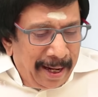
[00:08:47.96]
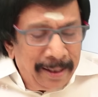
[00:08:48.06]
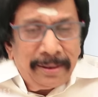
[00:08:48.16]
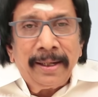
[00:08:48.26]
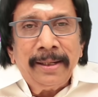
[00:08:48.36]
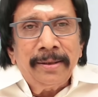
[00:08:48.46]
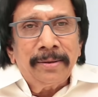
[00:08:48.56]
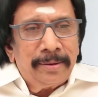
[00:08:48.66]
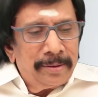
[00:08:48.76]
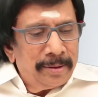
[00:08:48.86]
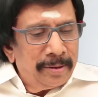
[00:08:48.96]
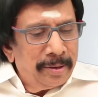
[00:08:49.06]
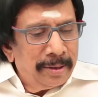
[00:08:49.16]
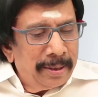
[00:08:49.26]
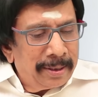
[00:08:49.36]
அடுத்த கடிதம்
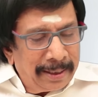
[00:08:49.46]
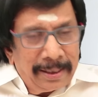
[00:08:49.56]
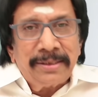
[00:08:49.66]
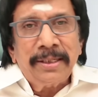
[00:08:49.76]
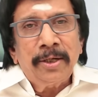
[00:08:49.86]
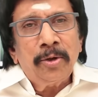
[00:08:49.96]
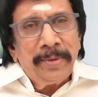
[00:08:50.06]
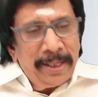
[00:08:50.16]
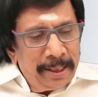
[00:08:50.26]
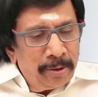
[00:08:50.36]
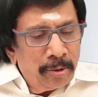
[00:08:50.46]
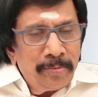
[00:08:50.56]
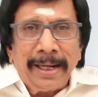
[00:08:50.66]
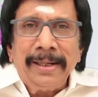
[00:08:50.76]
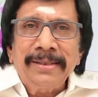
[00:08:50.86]
கதாசிரியரும்
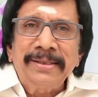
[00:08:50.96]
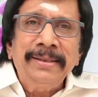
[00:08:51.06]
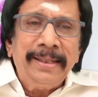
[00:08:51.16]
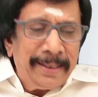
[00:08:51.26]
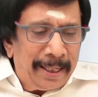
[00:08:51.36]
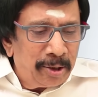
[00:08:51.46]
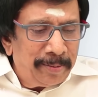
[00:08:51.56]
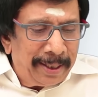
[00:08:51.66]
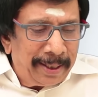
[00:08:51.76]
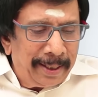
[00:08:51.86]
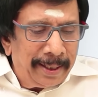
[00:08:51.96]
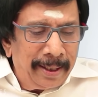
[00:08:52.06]
இயக்குனரும் நல்ல சிந்தனையாளருமான